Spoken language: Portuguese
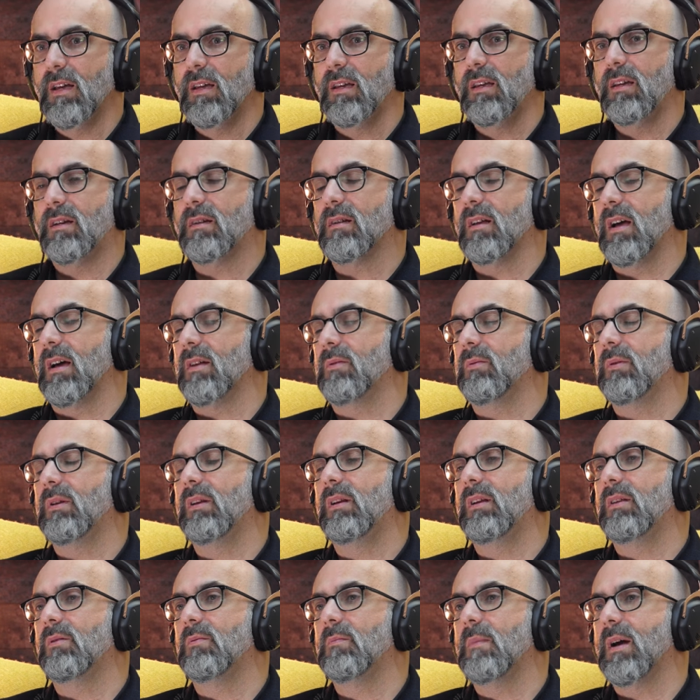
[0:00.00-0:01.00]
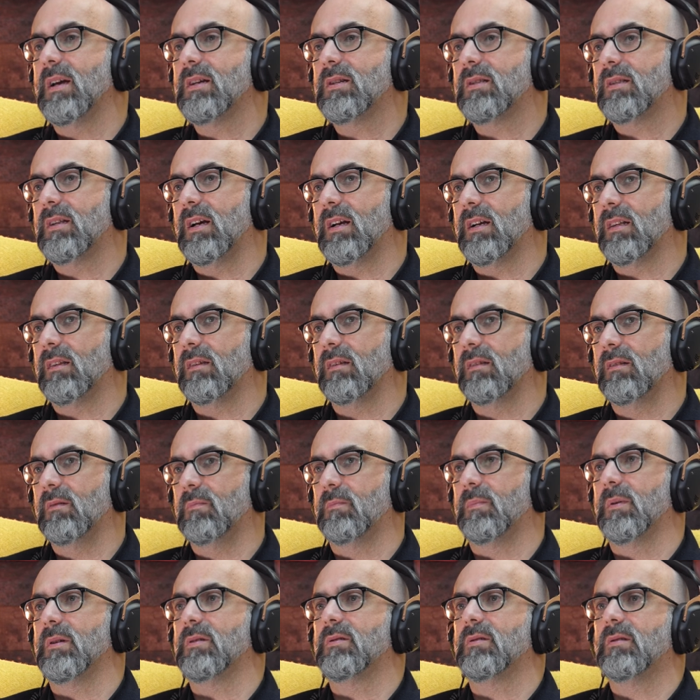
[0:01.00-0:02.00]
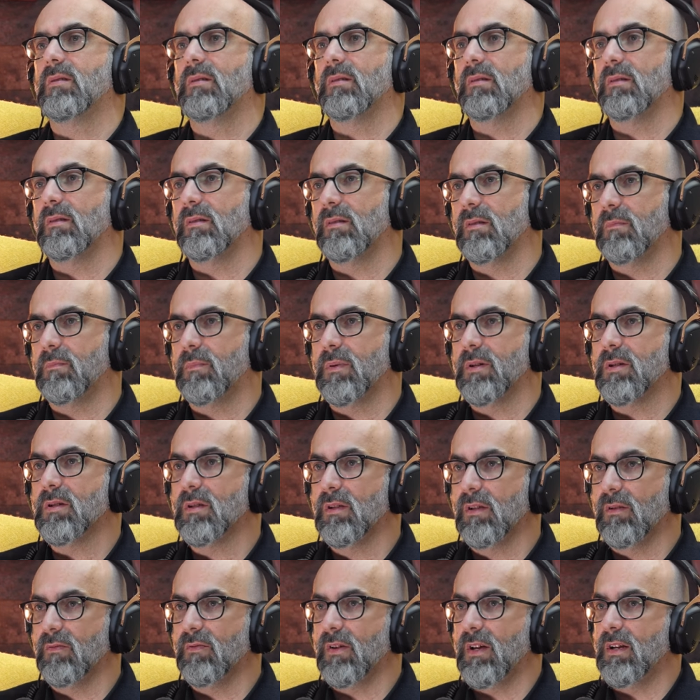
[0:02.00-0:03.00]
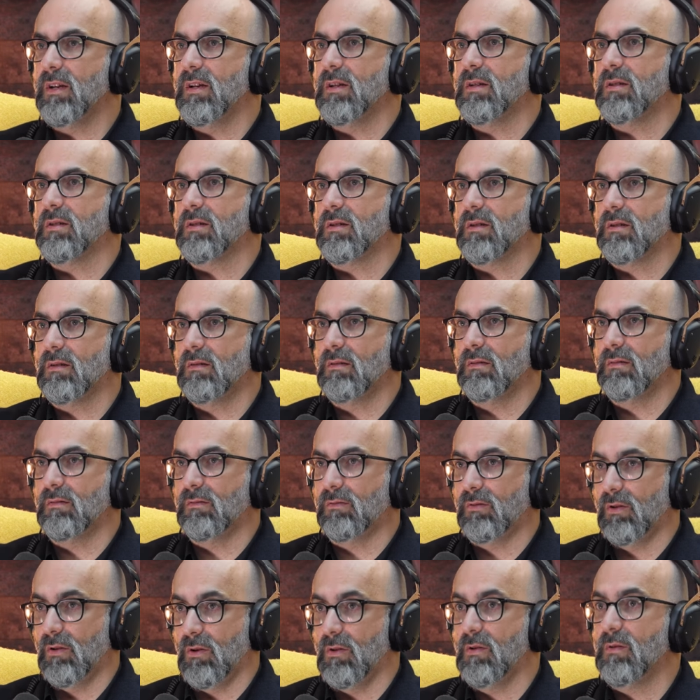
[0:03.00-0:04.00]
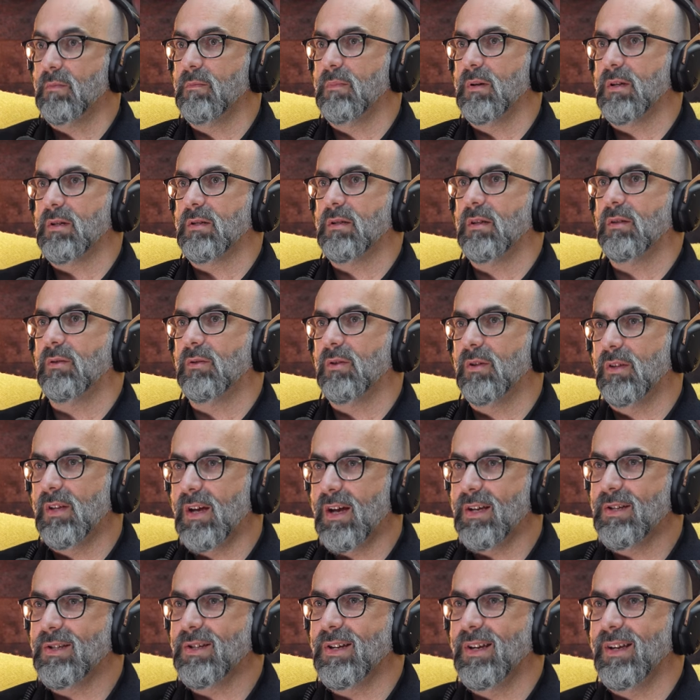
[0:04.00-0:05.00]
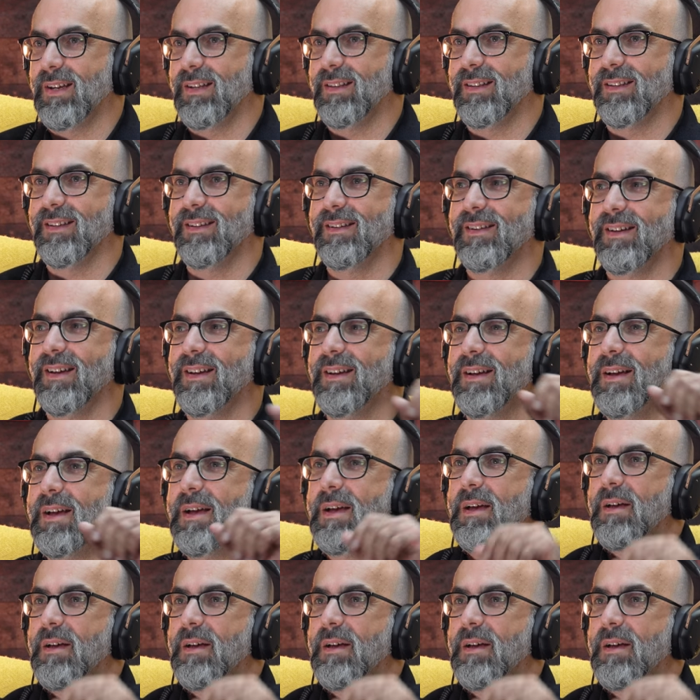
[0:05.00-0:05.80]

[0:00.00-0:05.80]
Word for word: E claro, e lido mais tarde, depois de, depois de levar nas trombas de toda a gente, não é?